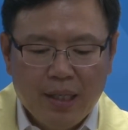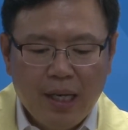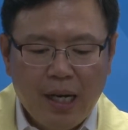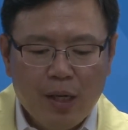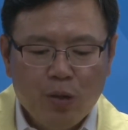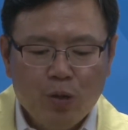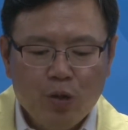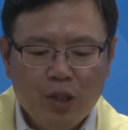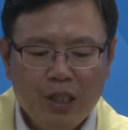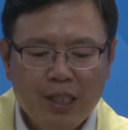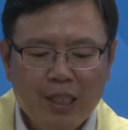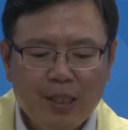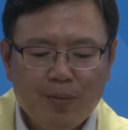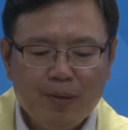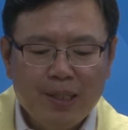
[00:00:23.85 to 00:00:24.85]
향후
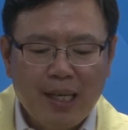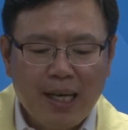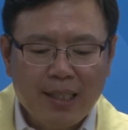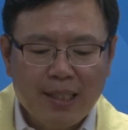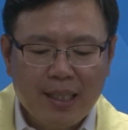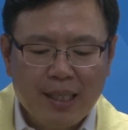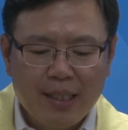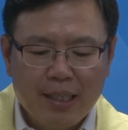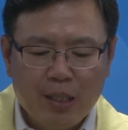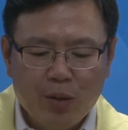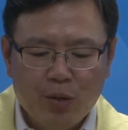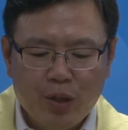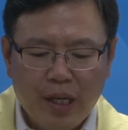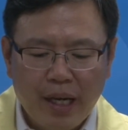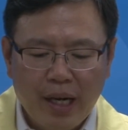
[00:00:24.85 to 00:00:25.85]
24시간
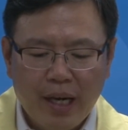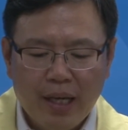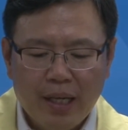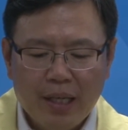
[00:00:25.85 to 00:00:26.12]
이후에